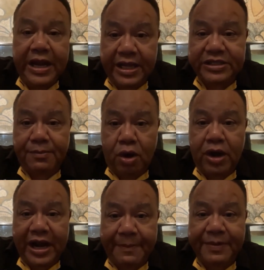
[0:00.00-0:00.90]
แล้วถ้ามอ
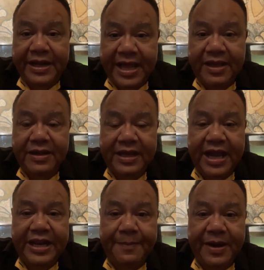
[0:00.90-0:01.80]
งกลับกันนะ
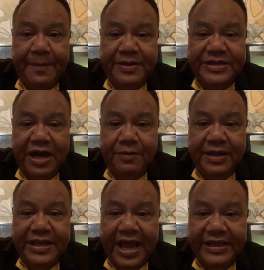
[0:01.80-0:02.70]
การที่พลังประชา
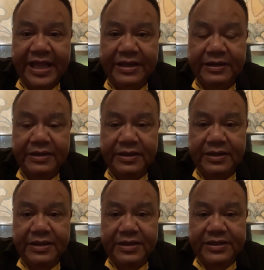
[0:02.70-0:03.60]
รัฐได้ตั้ง
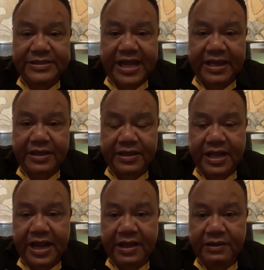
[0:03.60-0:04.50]

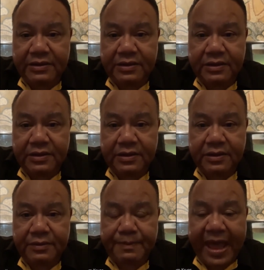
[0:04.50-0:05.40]
ถ้านะ
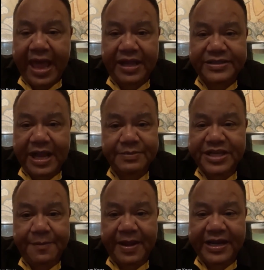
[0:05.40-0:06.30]
แพ้กัน สามถึ
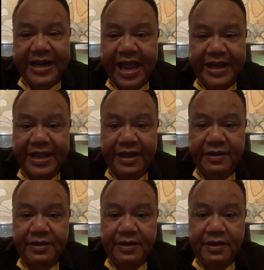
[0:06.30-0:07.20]
งสี่ พันคะแนนเนี่
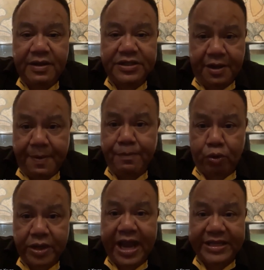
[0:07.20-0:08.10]
ยถ้าเป็น
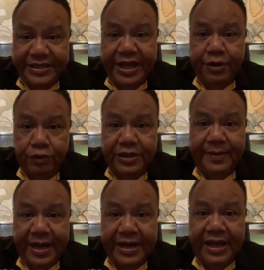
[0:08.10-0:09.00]
ผลงานที่ดีของคุณ
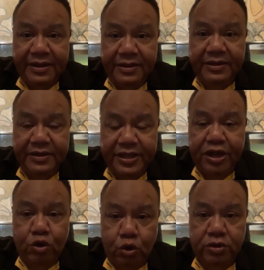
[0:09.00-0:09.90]
ธรรมนัสนะ
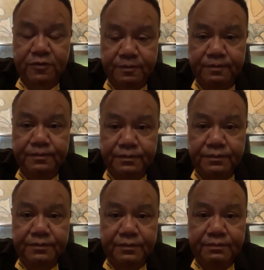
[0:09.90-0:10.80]
ที่ขุด
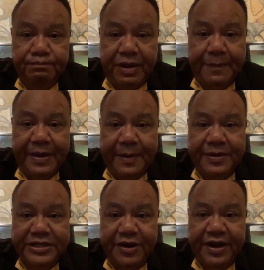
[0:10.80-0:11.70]
พรรคพลั
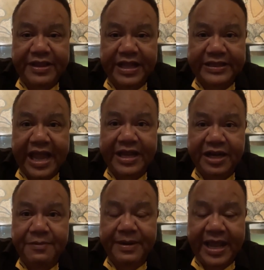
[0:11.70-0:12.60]
งประชารัฐในทางใต้
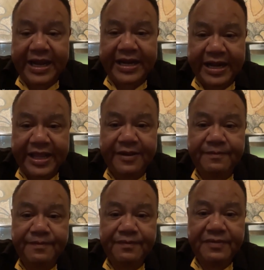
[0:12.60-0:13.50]
ขึ้นมาได้ขนาดนี้
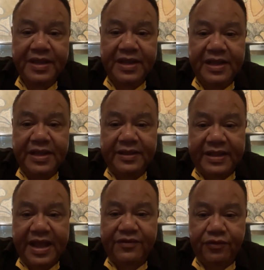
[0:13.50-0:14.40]

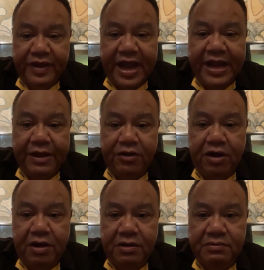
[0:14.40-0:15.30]
แต่สุดท้ายแล้ว
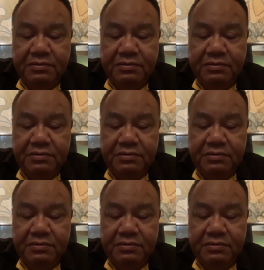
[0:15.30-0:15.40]
ก็